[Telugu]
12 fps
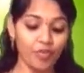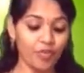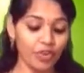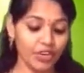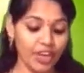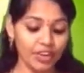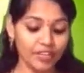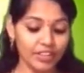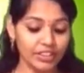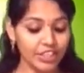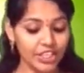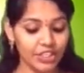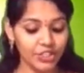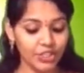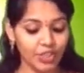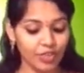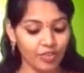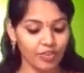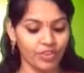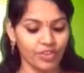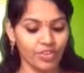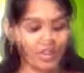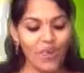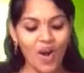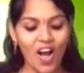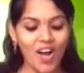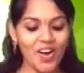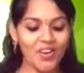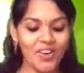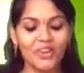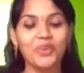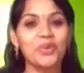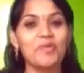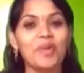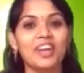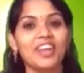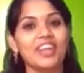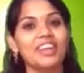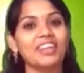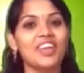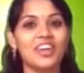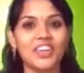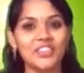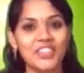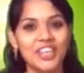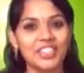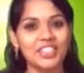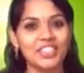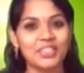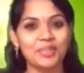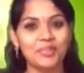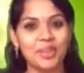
ఫోర్ నైన్ వన్ త్రీ జీరో ఫోర్ వావ్ అరుణ్ కుమారి గారు కంగ్రాచులేషన్స్